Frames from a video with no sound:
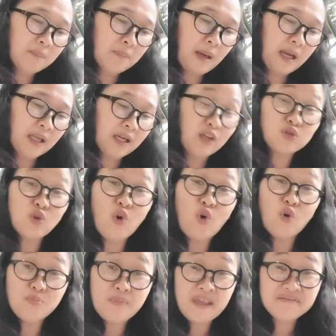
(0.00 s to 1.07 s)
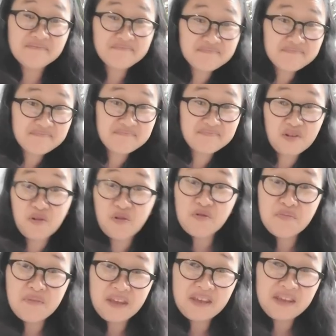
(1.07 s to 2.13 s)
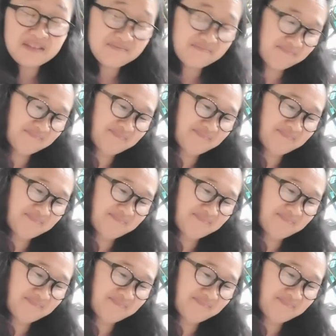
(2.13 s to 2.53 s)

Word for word: Parang no comment. No comment